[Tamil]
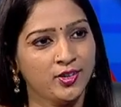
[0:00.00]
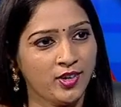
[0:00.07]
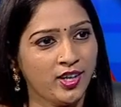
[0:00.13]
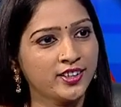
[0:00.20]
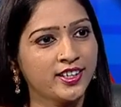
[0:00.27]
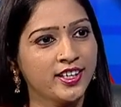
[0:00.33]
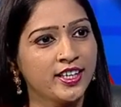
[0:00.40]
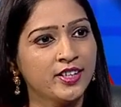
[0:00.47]

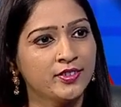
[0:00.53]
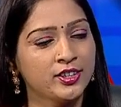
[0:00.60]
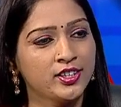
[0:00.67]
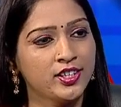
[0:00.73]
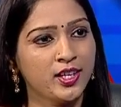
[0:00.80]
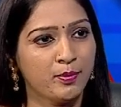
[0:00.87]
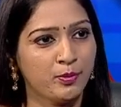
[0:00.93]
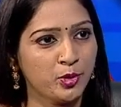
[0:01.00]
வாழ்க்கையில வந்து
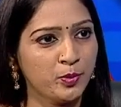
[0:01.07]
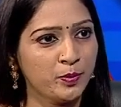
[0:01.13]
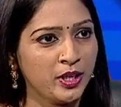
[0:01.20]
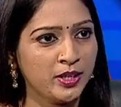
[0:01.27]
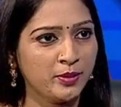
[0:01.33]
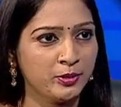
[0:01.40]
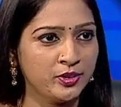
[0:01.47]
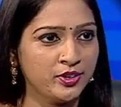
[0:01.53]
எப்பவுமே
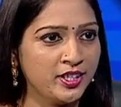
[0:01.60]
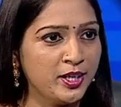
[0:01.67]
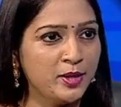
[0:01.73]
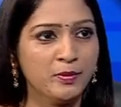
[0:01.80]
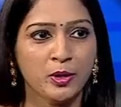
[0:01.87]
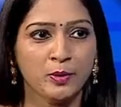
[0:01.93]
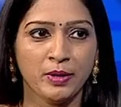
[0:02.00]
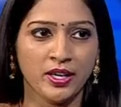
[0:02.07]
நம்ம வந்து
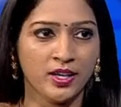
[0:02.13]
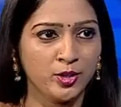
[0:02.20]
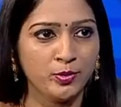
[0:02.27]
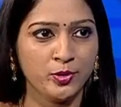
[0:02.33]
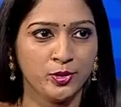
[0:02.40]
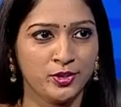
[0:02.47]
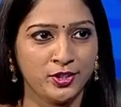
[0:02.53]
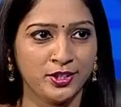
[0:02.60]
இன்பமே
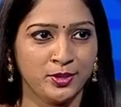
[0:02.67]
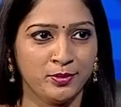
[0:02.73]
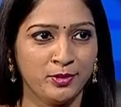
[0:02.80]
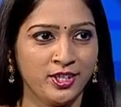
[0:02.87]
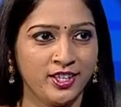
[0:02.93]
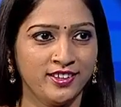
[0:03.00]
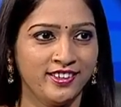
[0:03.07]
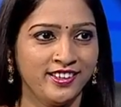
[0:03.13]
அனுபவிச்சுட்டு இருக்க
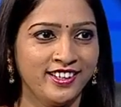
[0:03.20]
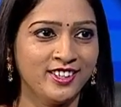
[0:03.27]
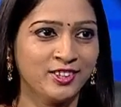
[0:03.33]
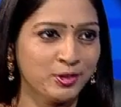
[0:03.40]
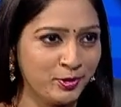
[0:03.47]
முடியாது இல்லையா ஸோ